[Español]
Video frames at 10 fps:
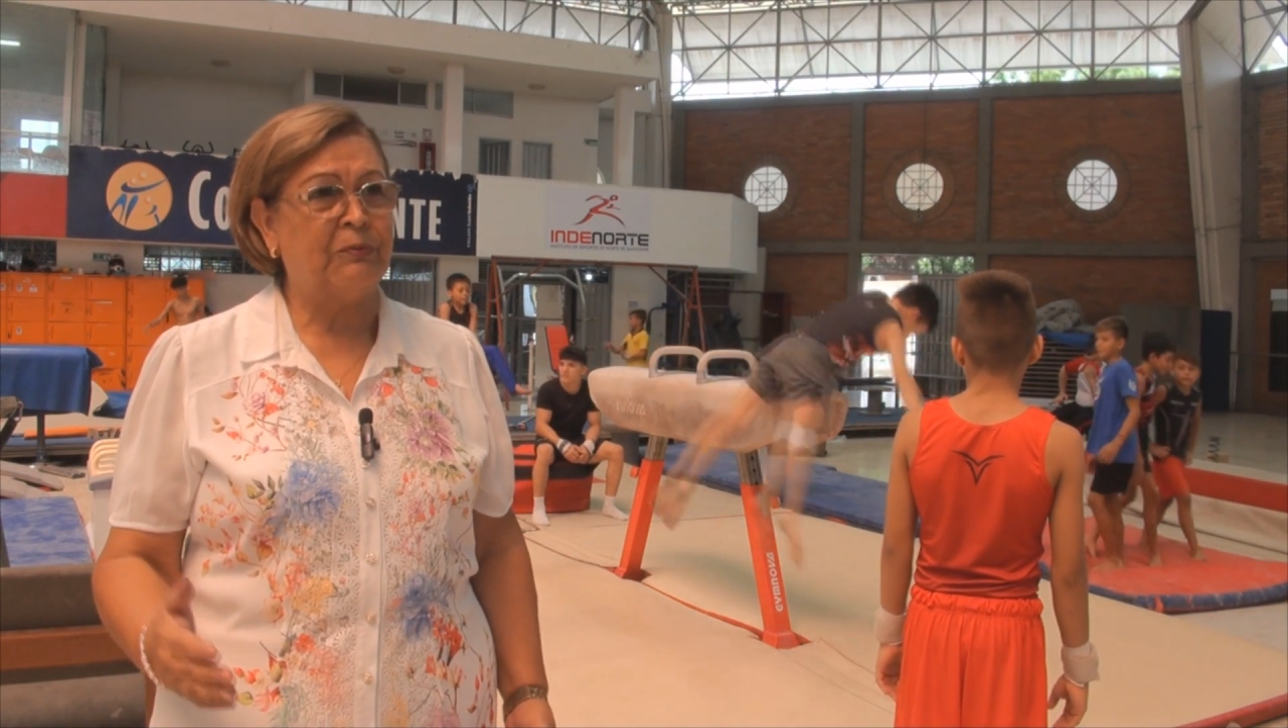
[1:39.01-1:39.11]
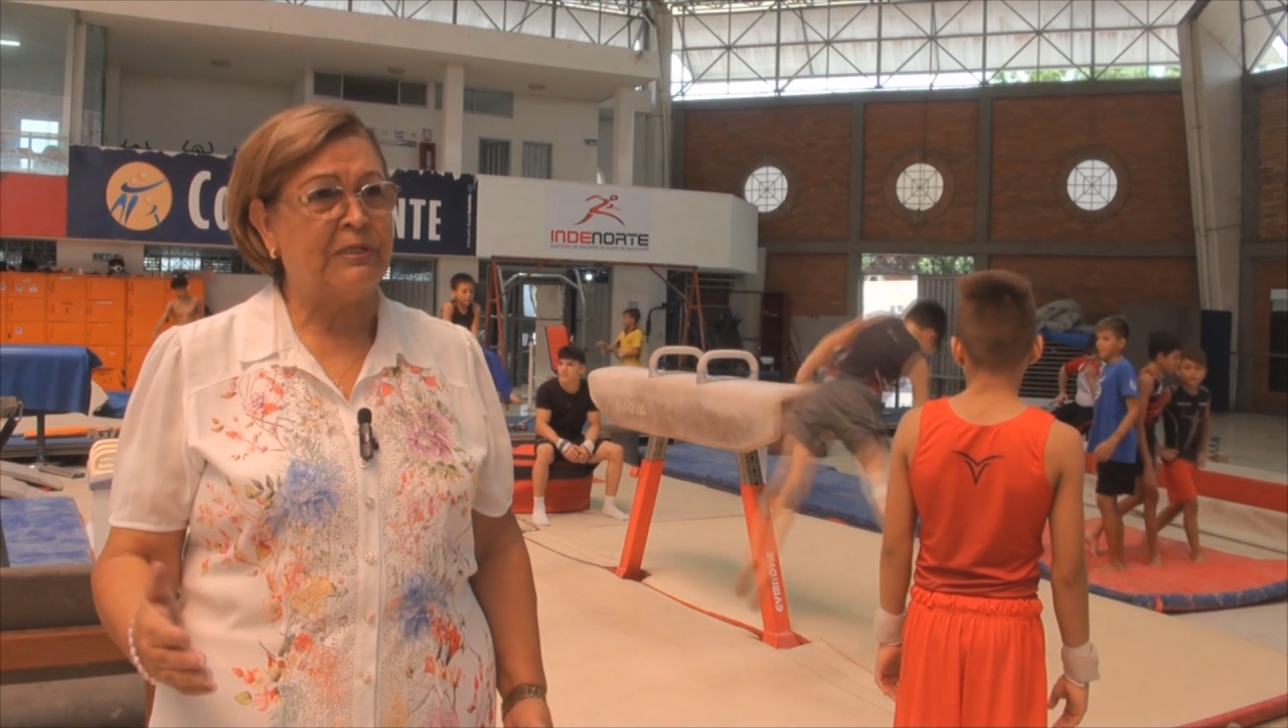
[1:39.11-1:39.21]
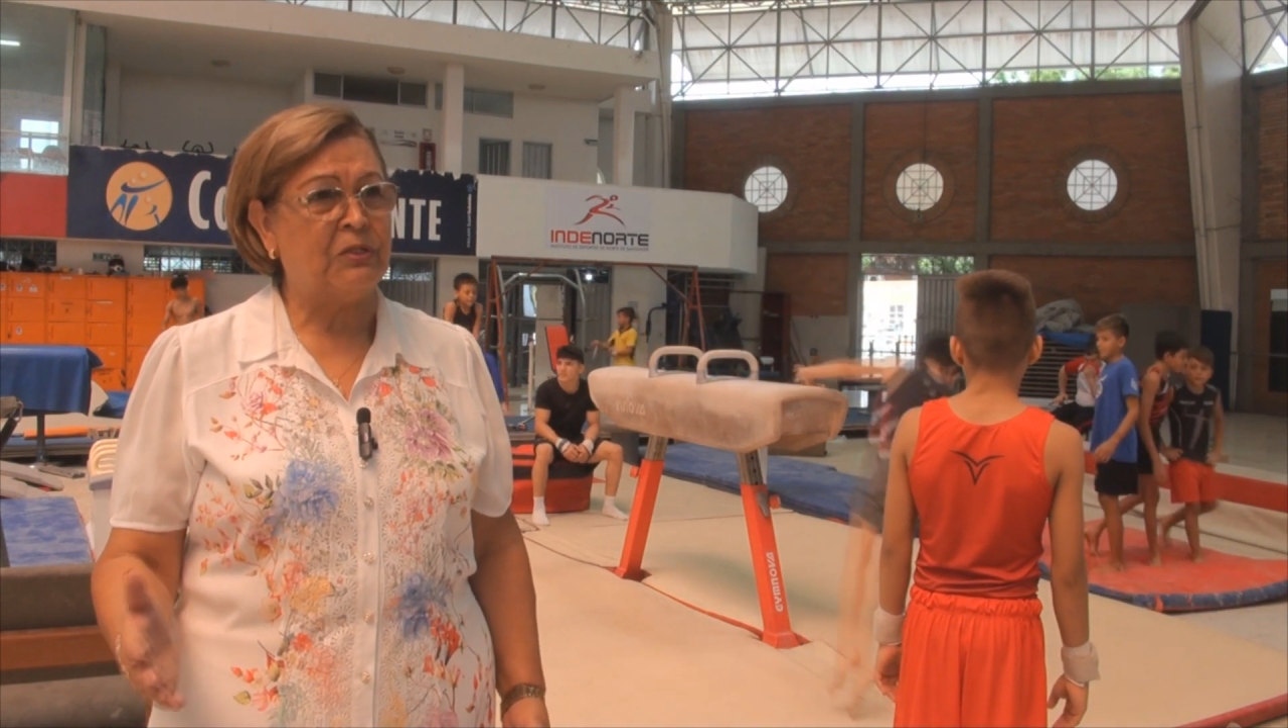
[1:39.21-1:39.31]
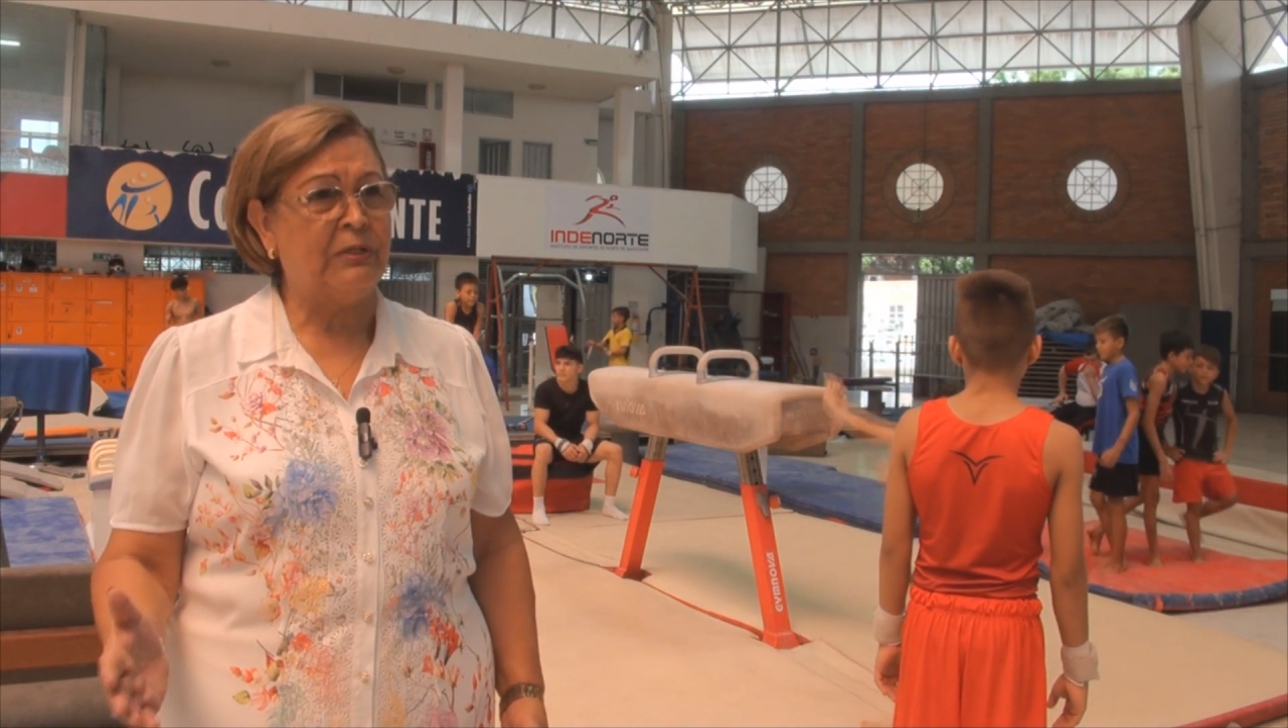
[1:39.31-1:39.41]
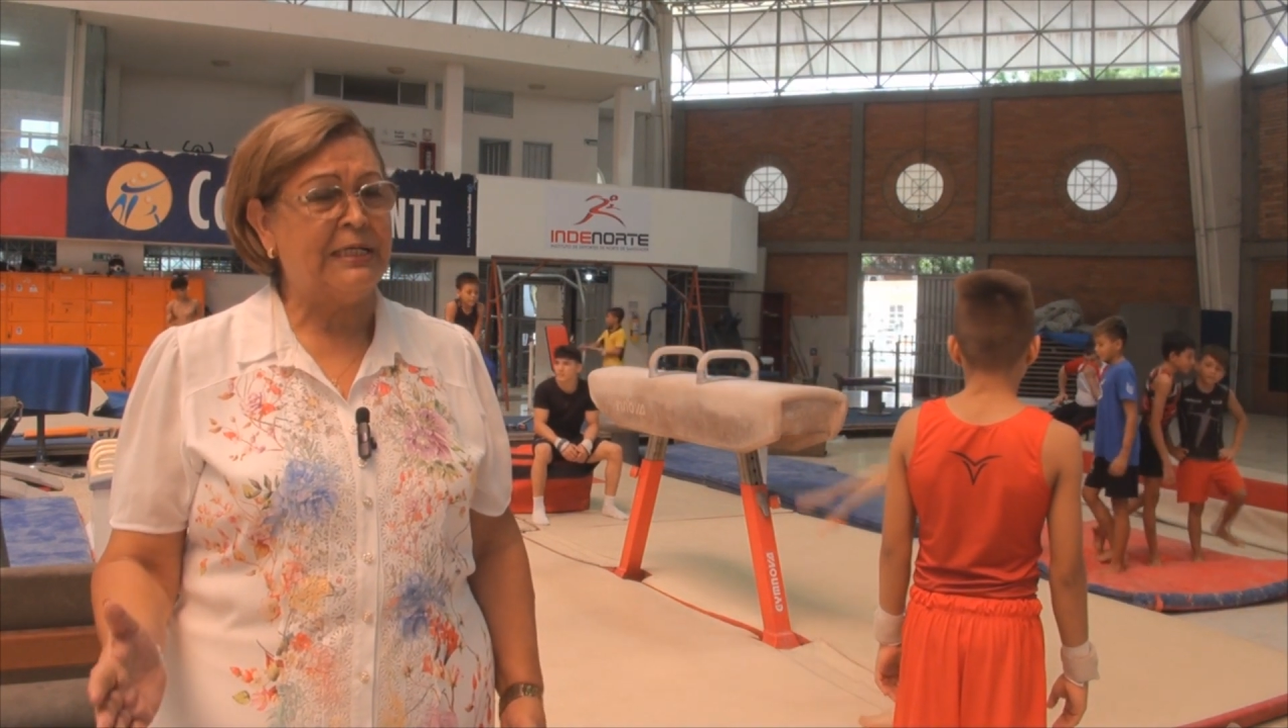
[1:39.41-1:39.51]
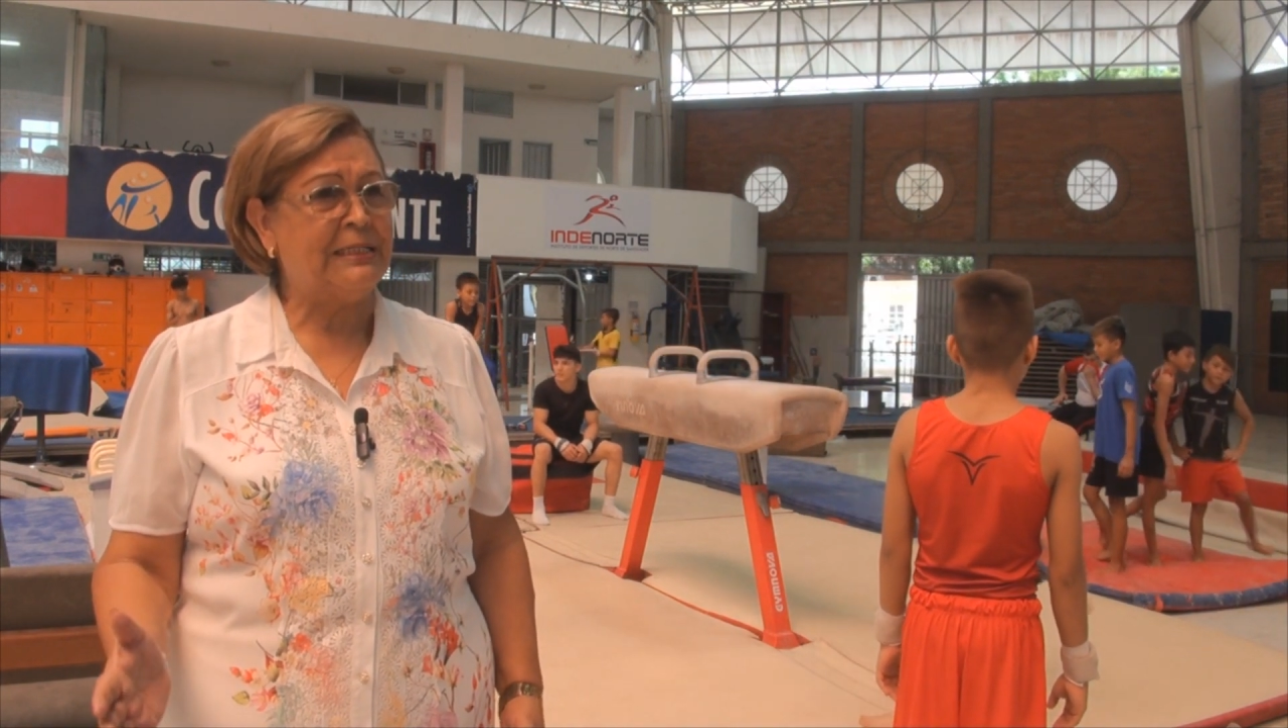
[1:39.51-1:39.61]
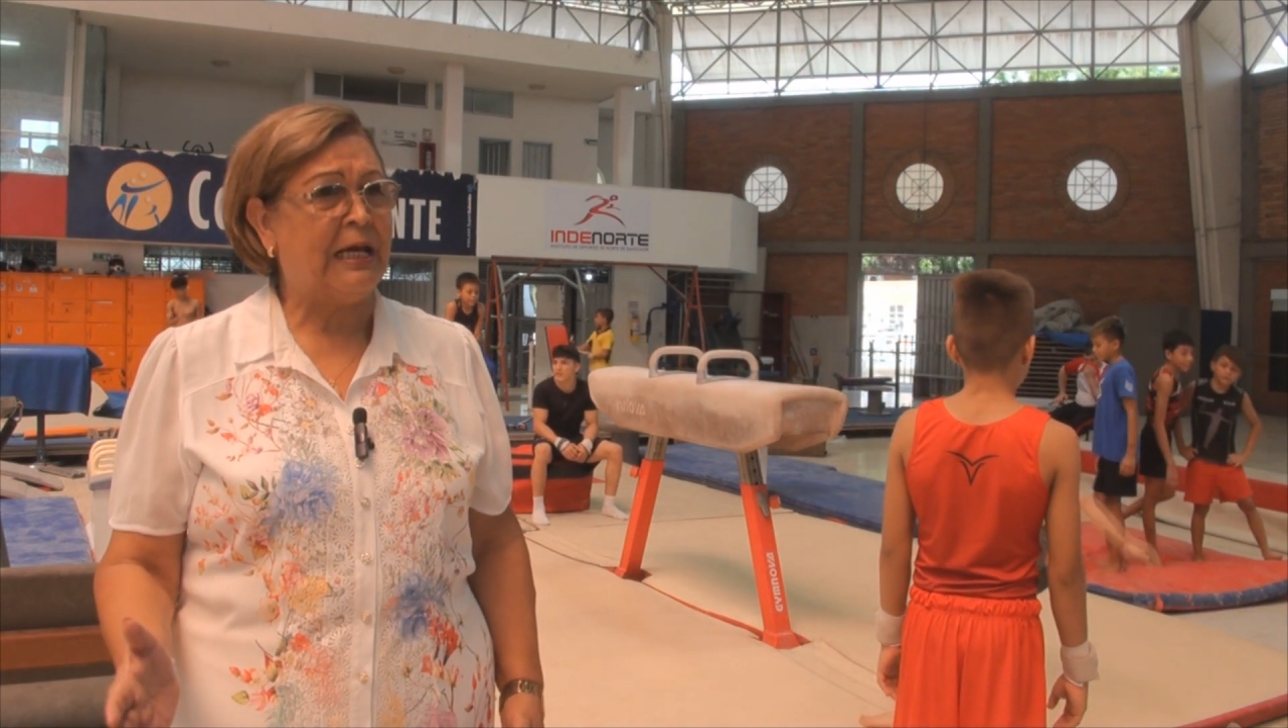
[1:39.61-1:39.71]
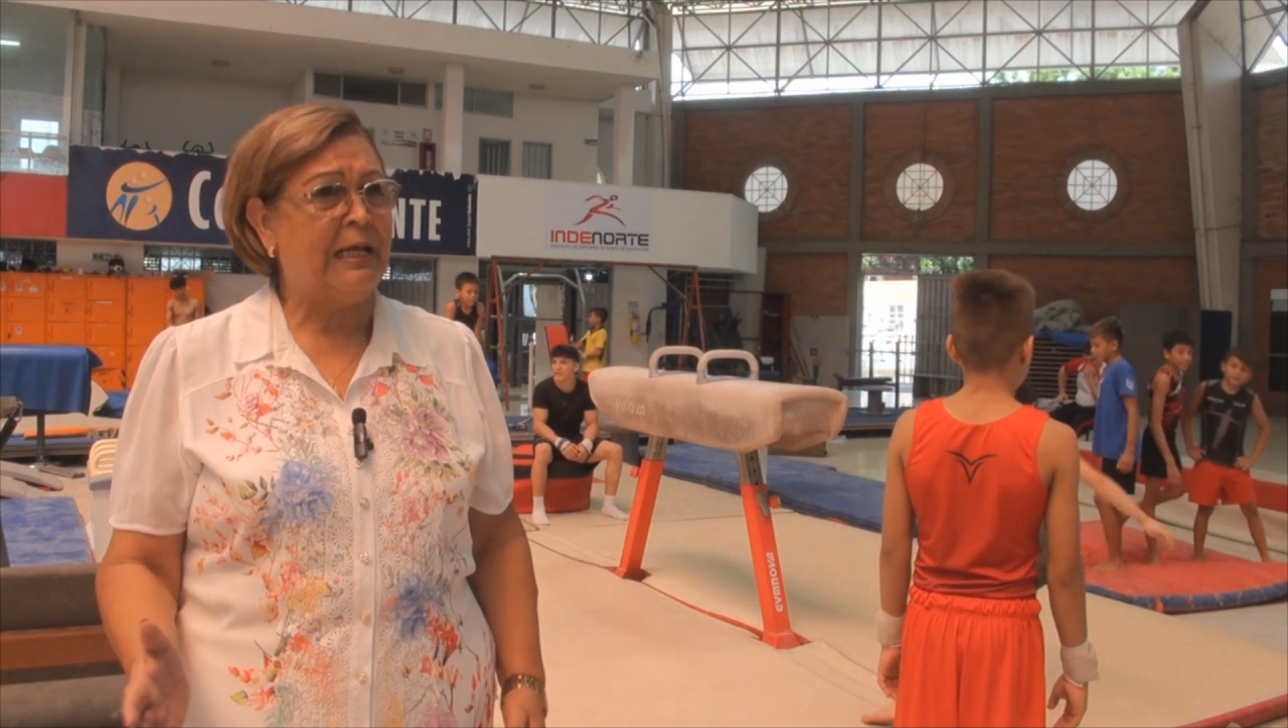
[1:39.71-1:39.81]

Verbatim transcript: profesores,